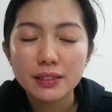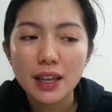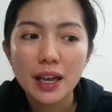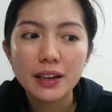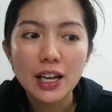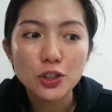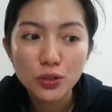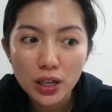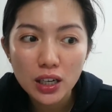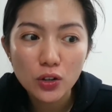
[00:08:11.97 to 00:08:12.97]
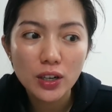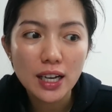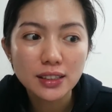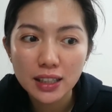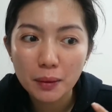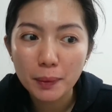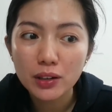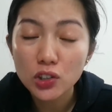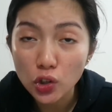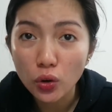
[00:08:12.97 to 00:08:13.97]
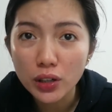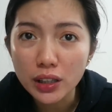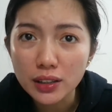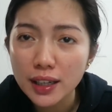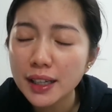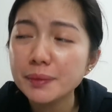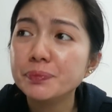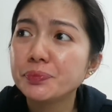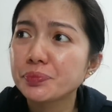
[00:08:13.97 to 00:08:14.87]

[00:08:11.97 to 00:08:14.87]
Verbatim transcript: Hindi. Natural yung lasa ng pagka-chocolate niya.